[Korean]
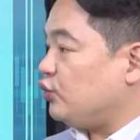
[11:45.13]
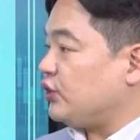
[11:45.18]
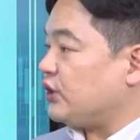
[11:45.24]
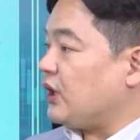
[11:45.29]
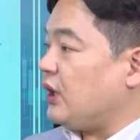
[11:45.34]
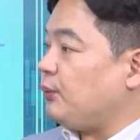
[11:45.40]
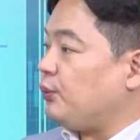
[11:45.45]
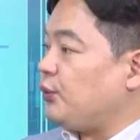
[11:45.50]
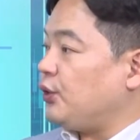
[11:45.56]

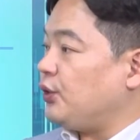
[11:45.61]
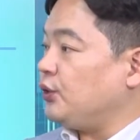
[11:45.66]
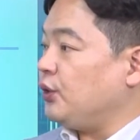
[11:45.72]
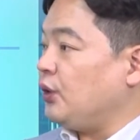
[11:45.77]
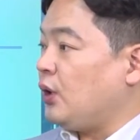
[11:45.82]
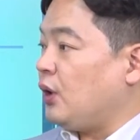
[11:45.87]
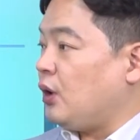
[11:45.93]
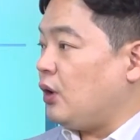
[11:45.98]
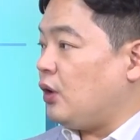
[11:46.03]
우리가 한번
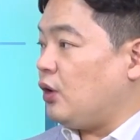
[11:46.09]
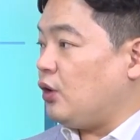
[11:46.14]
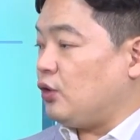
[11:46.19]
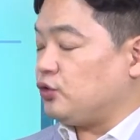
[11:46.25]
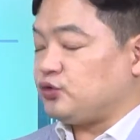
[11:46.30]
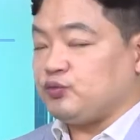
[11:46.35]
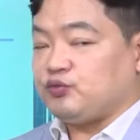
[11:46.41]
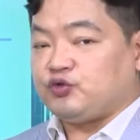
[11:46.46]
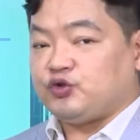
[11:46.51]

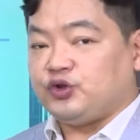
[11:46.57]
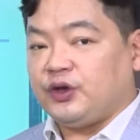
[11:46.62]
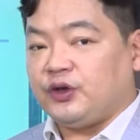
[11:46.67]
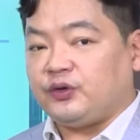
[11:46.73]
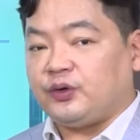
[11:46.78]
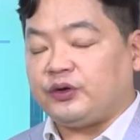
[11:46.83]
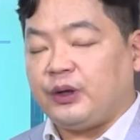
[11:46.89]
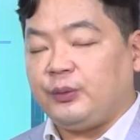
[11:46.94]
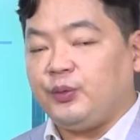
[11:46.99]
어, 좀
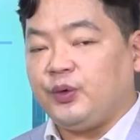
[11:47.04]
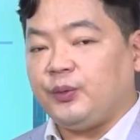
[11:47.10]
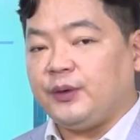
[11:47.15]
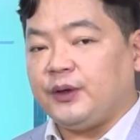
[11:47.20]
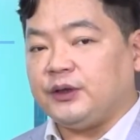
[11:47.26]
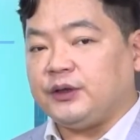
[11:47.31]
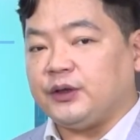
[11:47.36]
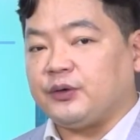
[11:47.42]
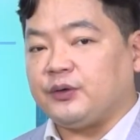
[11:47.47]
주의해서
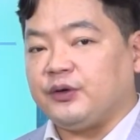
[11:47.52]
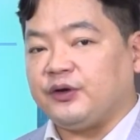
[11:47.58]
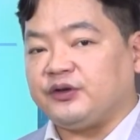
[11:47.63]
살펴봐야 될 것